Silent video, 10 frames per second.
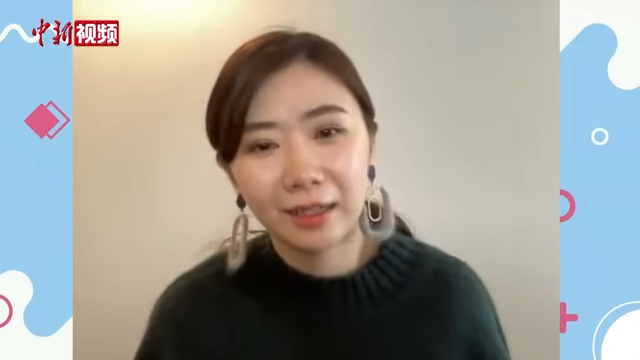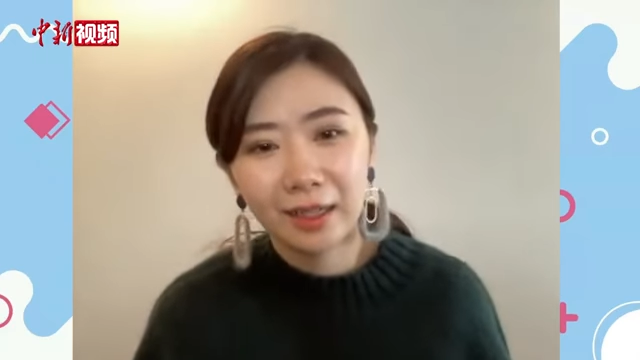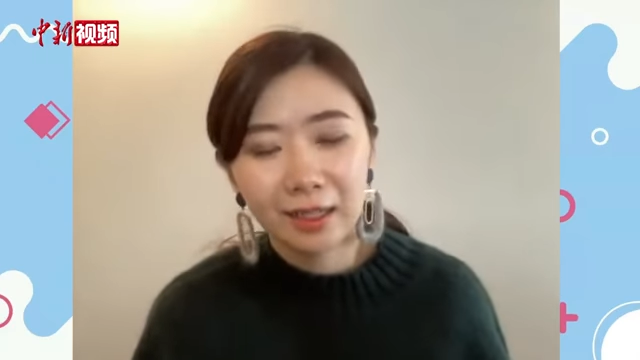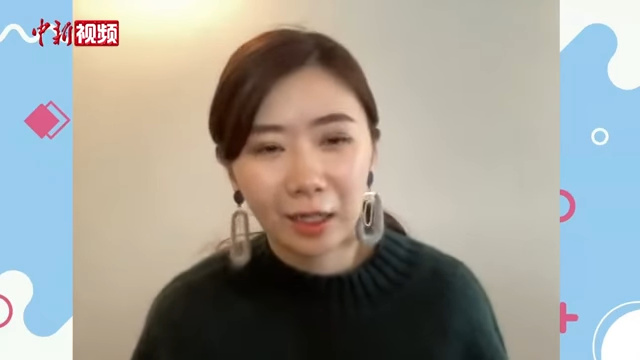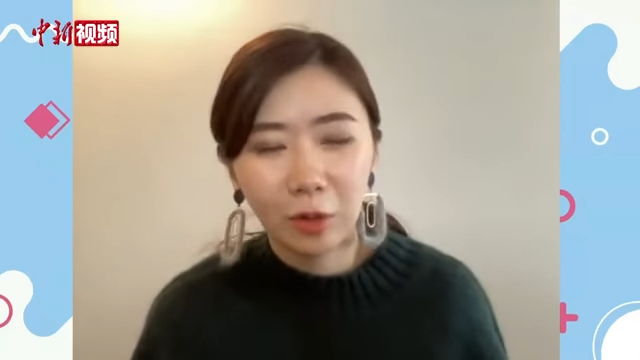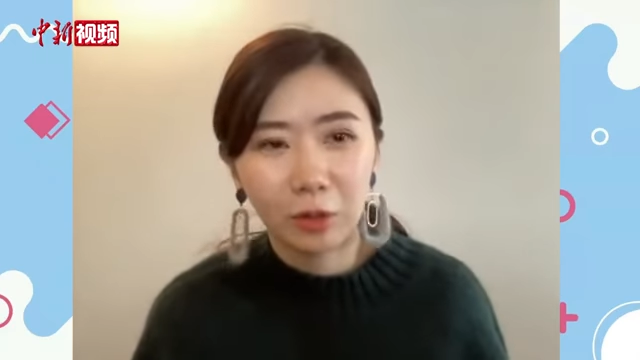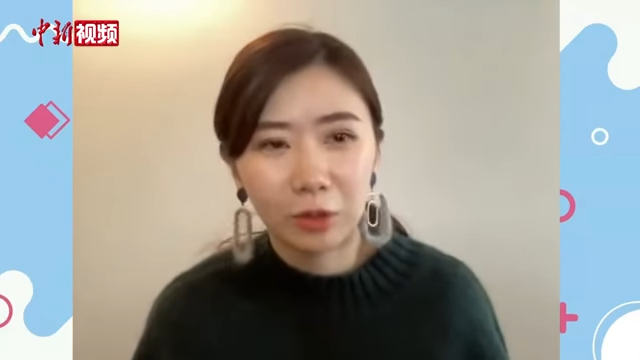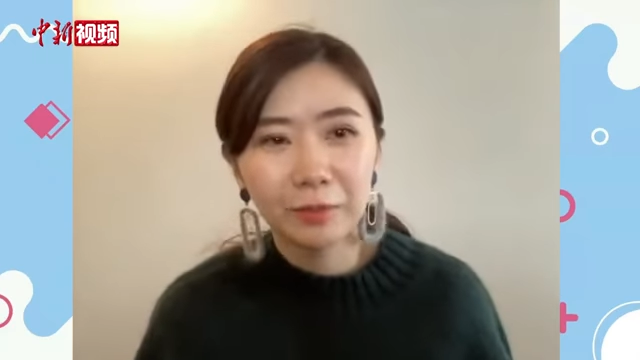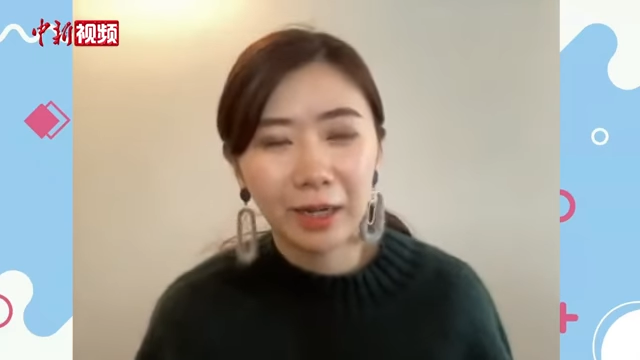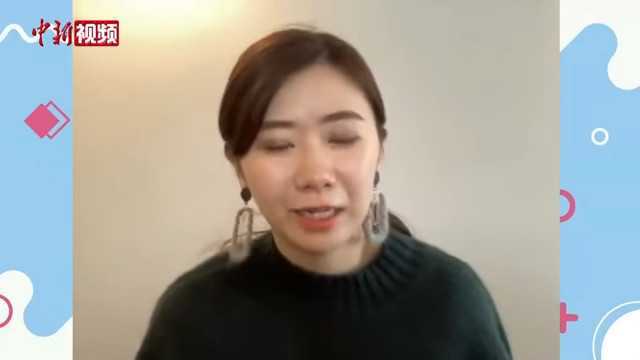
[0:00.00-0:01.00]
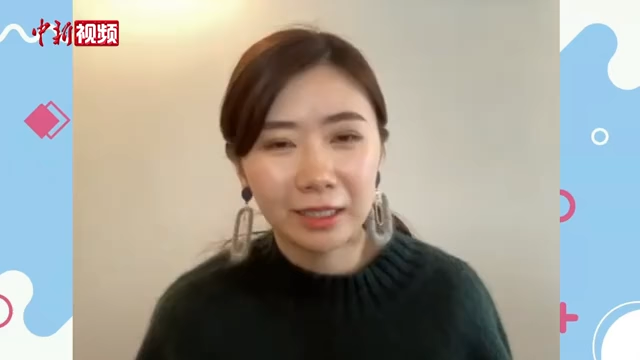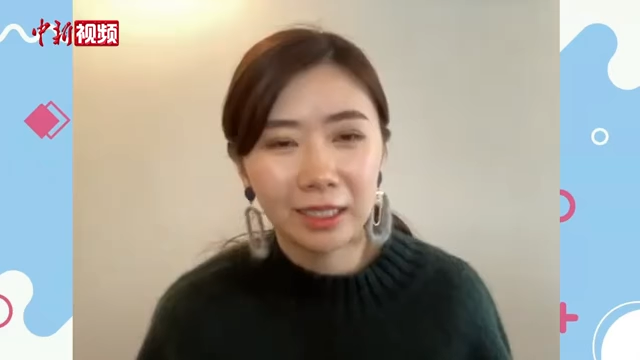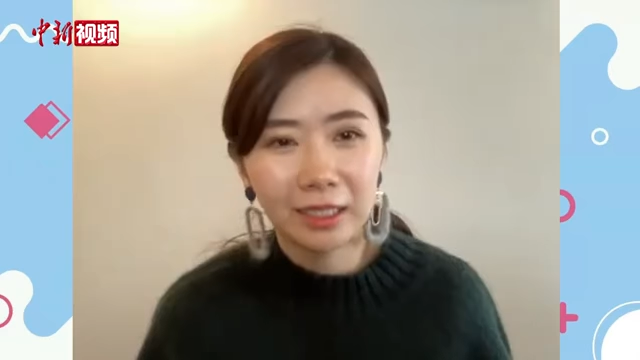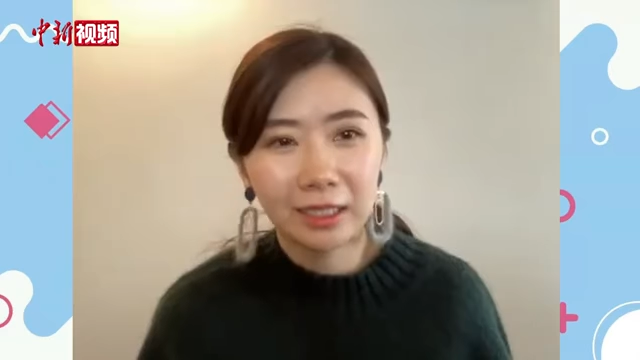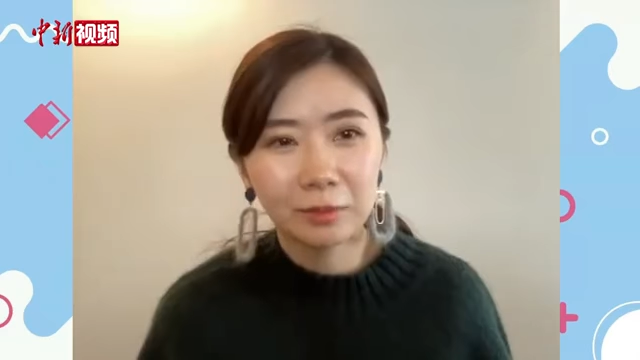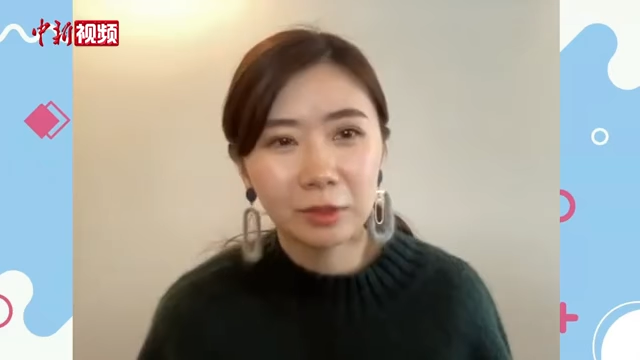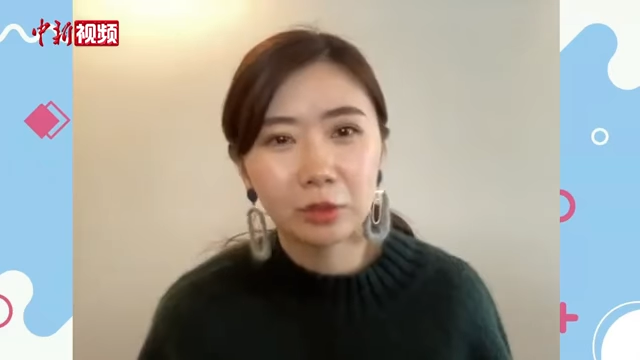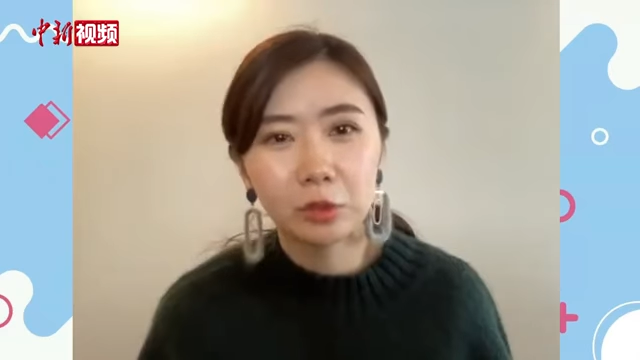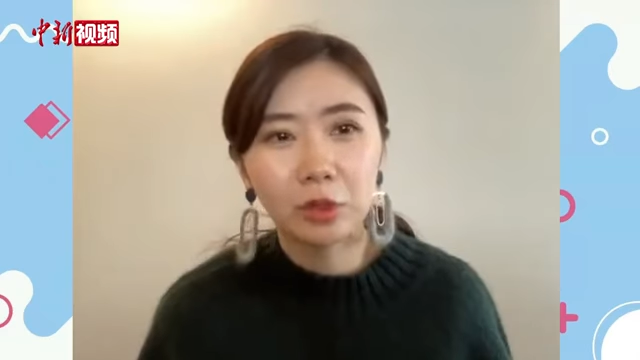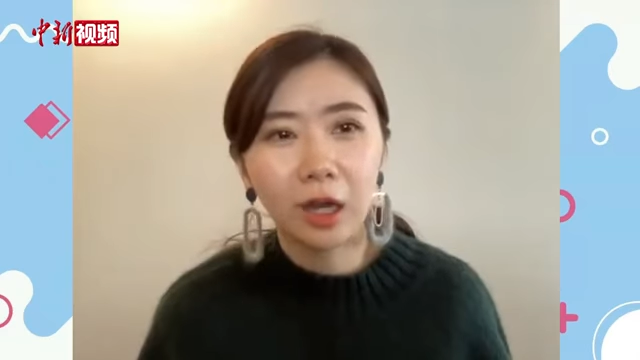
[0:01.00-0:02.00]
嗯，然后我就马跟他们
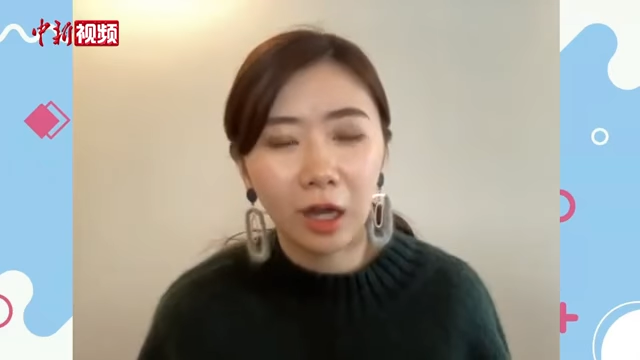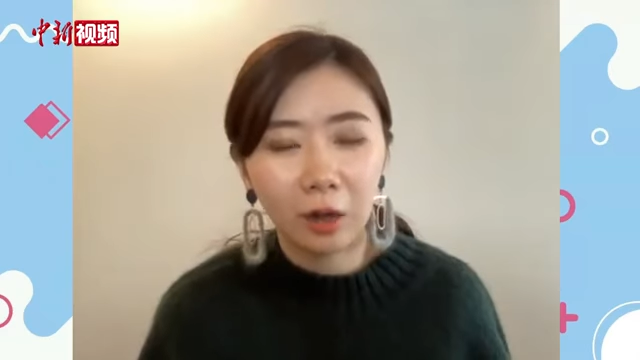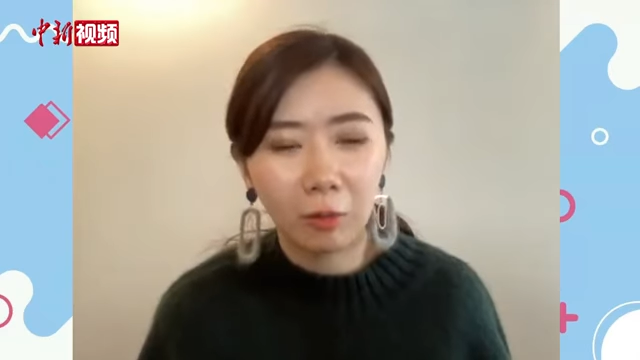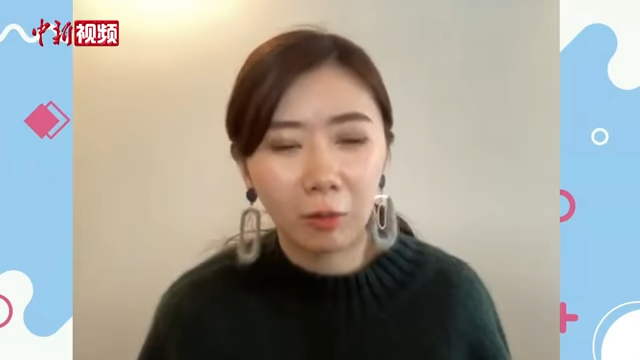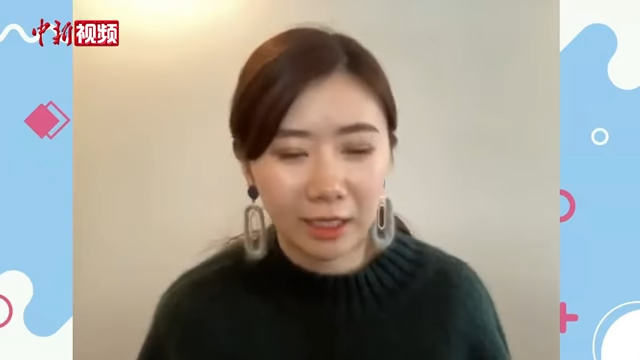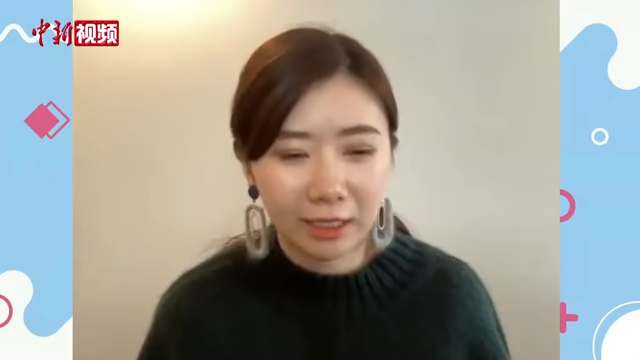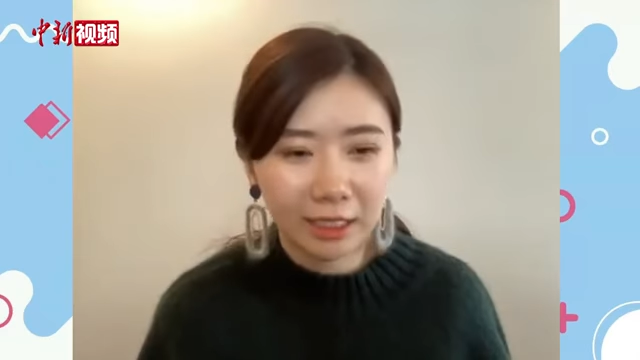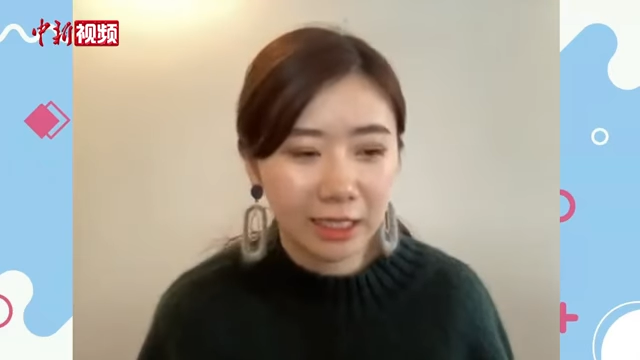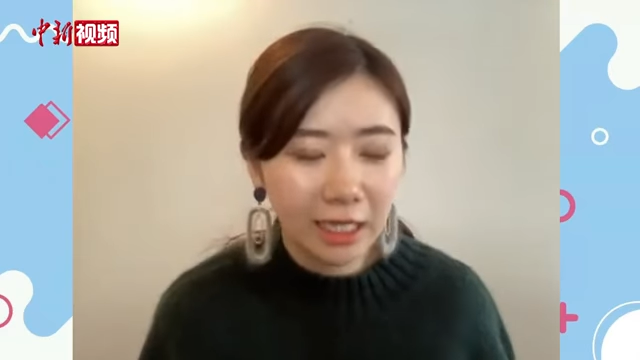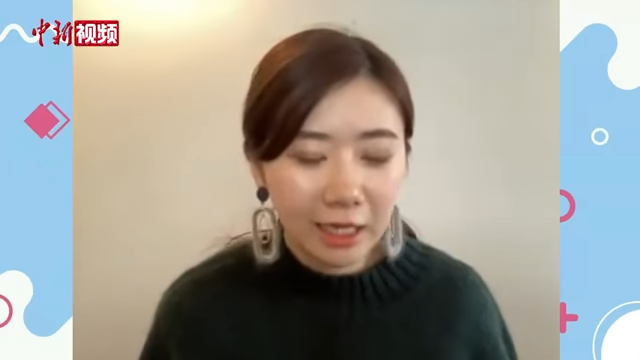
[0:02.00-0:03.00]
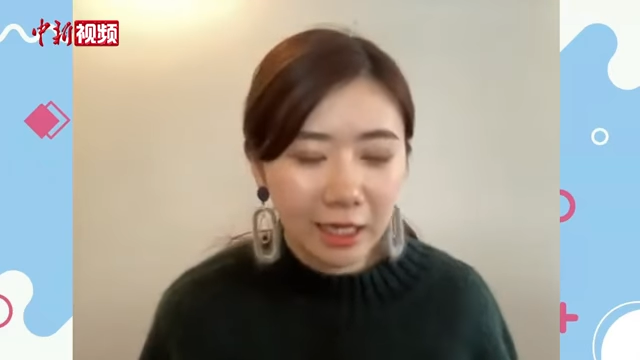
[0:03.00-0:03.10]
说，我说好，我马上给你